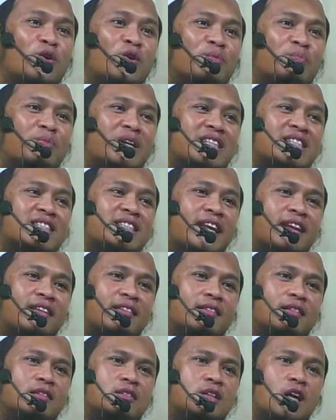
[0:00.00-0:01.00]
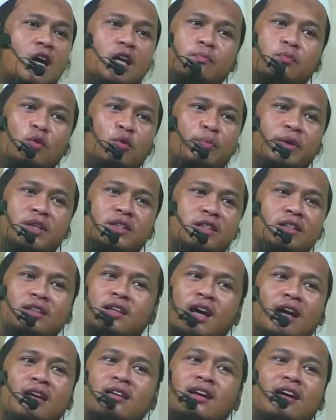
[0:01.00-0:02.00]
persen zakat provinsi
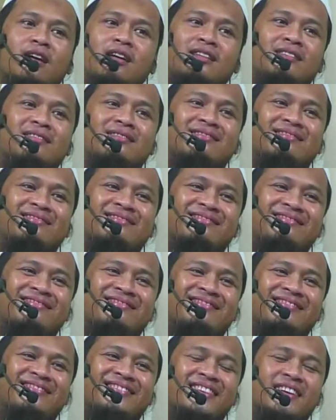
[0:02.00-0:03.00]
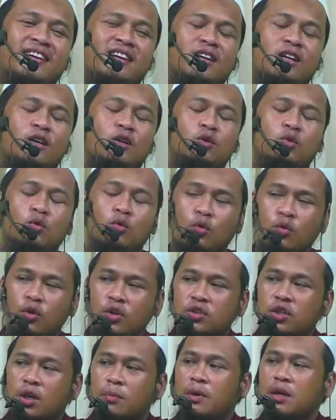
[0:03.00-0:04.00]
tidak ada Dulu
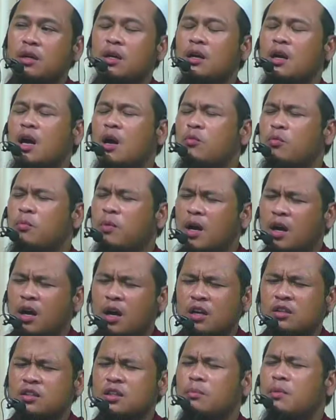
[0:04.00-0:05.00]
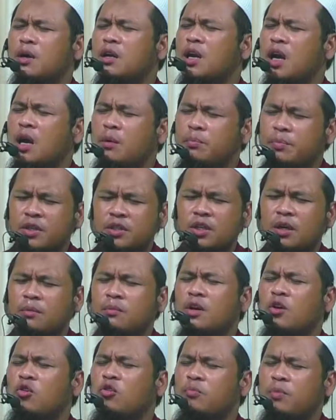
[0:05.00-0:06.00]
di zaman Abu Bakar, zaman Nabi,
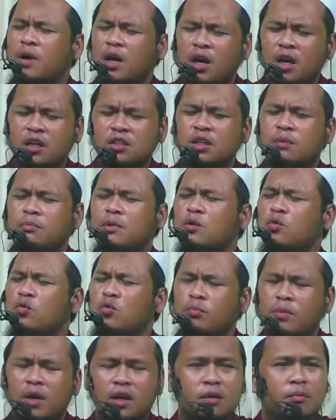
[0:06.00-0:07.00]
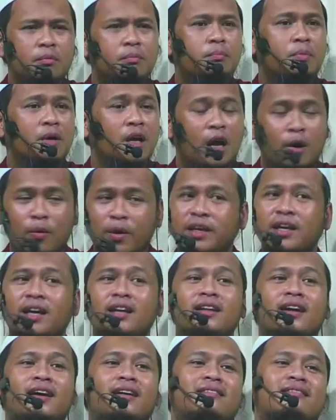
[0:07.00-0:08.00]
zaman Abu Bakar, zaman Umar, pegawai
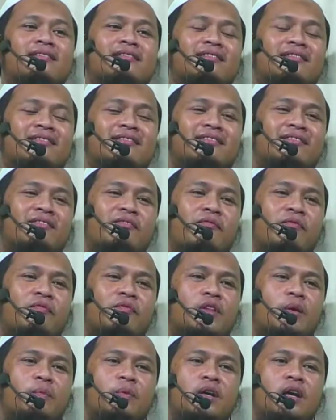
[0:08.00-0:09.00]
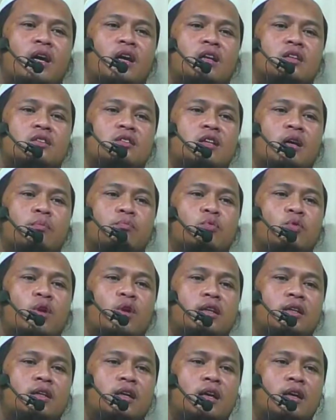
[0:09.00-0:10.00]
ada. Tapi nggak ada setiap
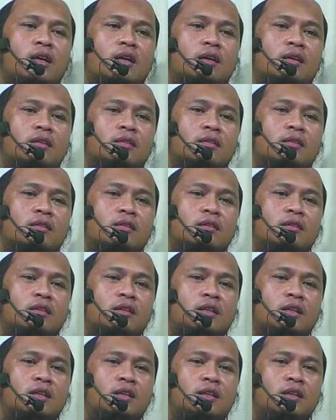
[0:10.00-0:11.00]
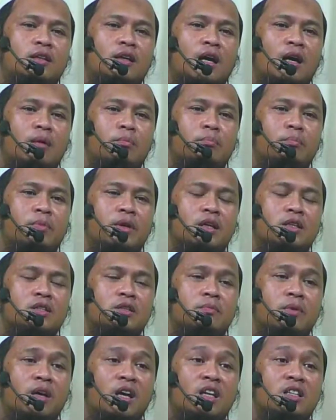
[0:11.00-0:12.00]
bulannya diambil
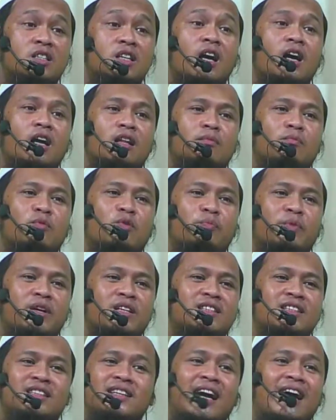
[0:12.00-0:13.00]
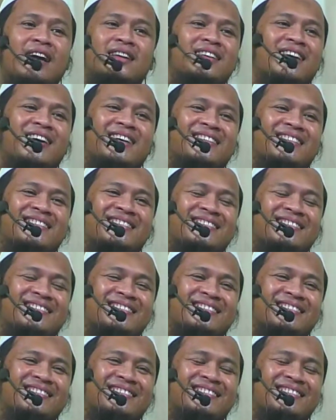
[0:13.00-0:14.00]
sebagai zakat profesi nggak ada.
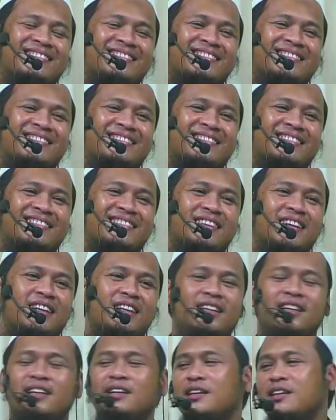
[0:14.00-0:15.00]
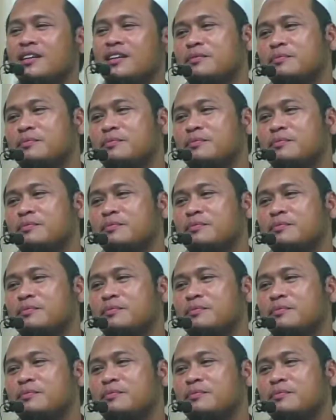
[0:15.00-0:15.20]
Ini